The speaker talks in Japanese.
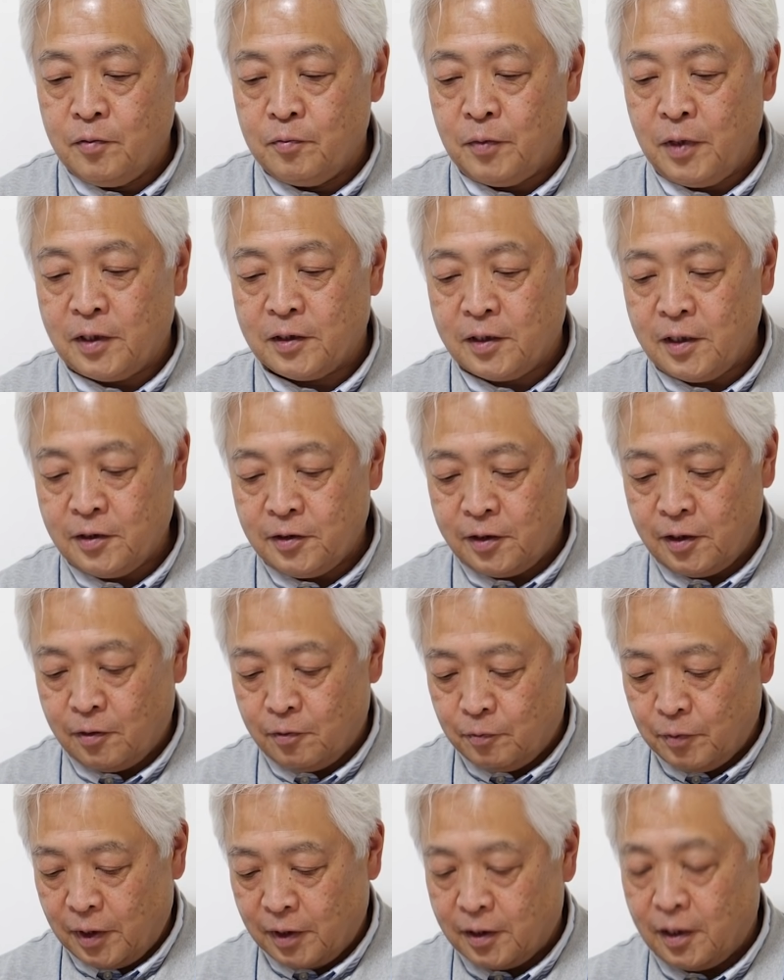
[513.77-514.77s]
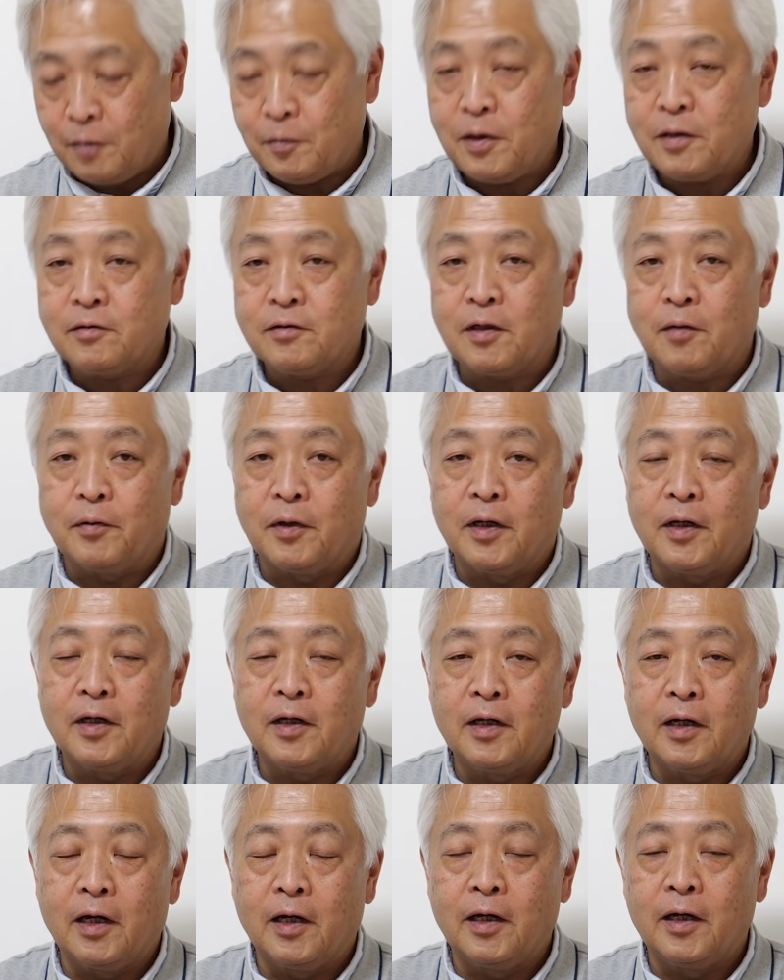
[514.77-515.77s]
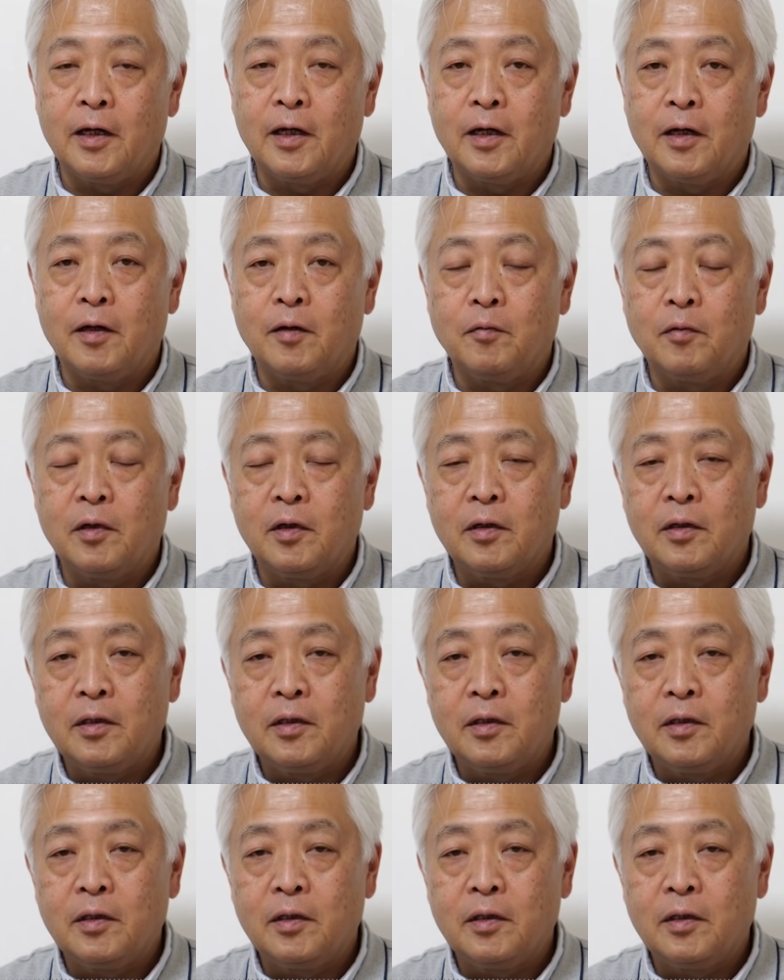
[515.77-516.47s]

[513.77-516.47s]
まあ、3者のまあ我慢比べ、